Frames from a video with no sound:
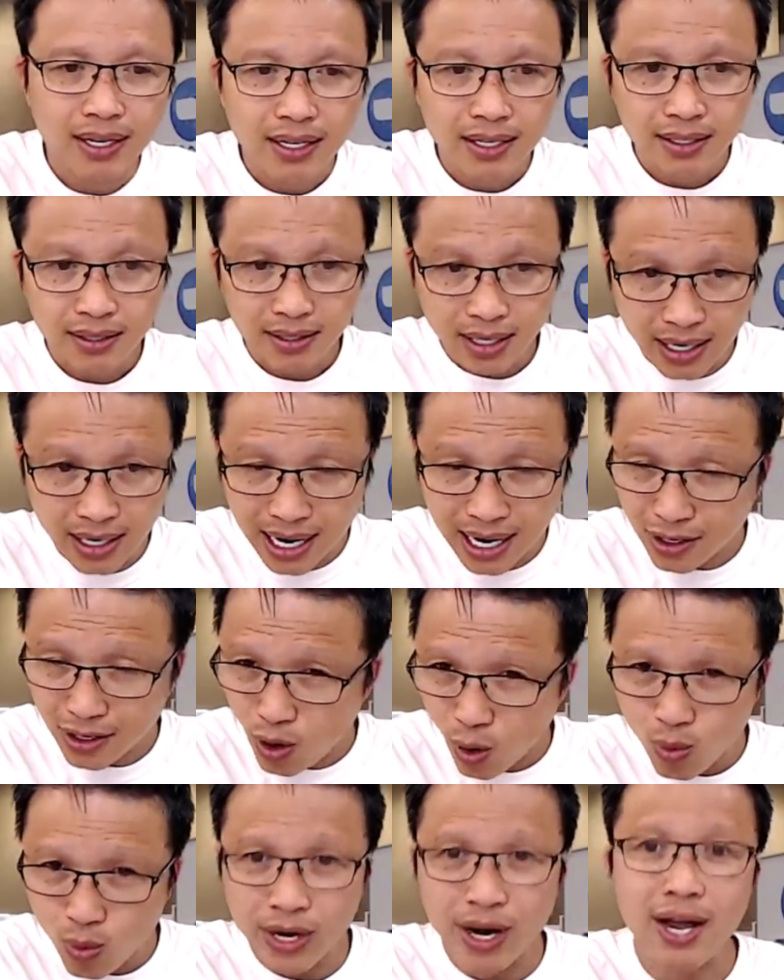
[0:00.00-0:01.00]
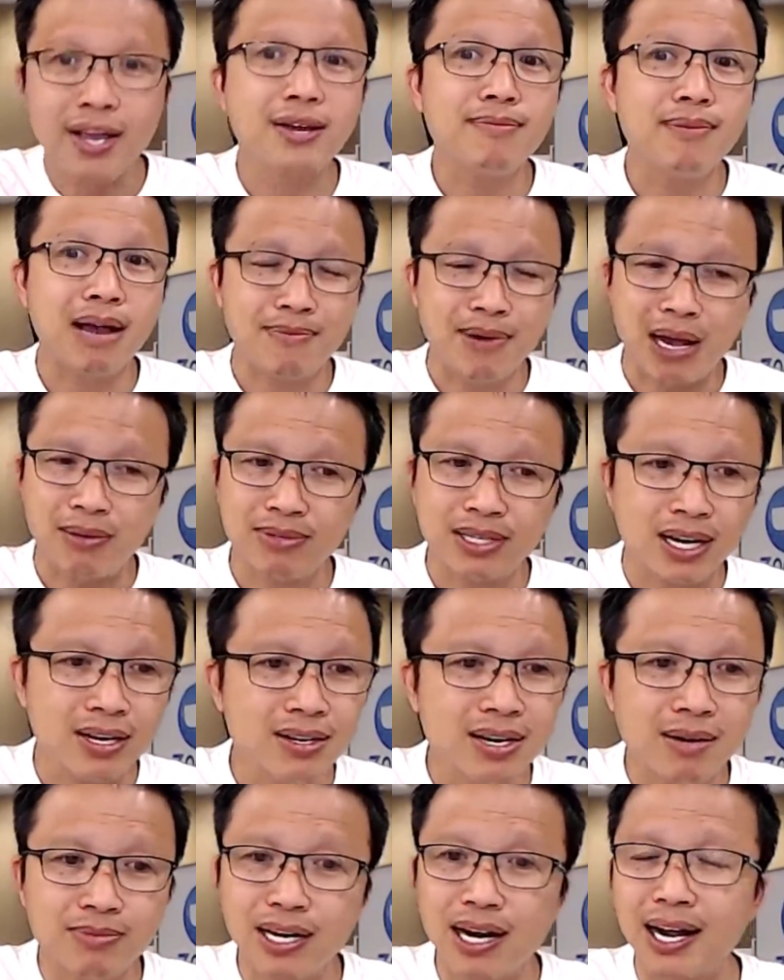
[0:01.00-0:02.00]
tức là cũng cái đó nhưng mà em làm sai hướng em
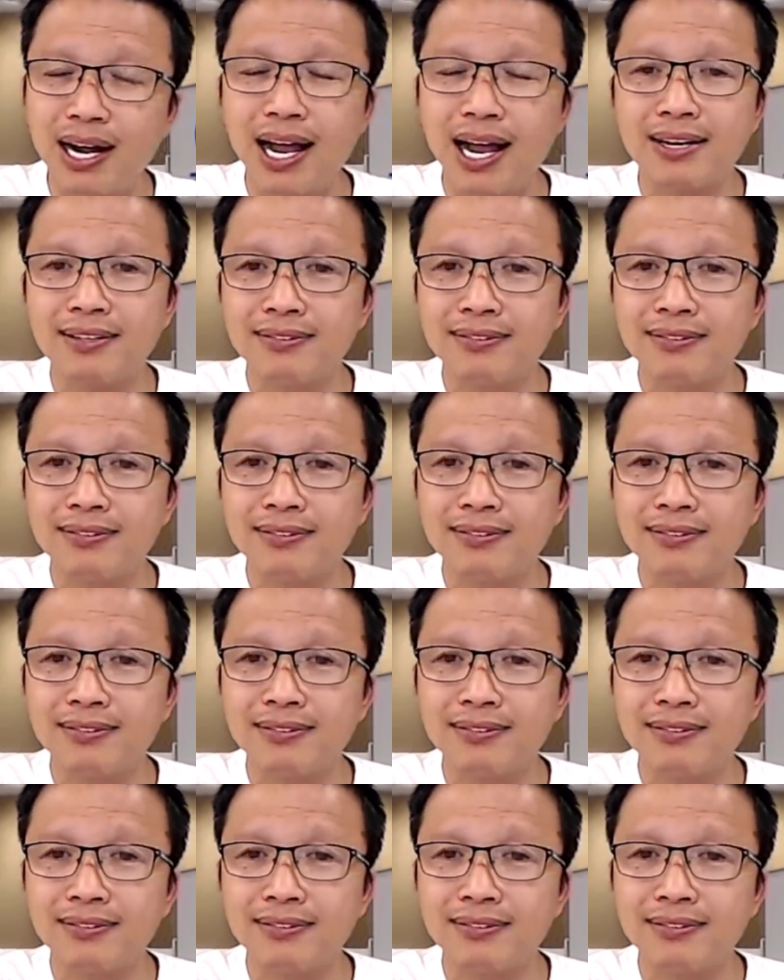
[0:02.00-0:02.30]
sẽ ra khác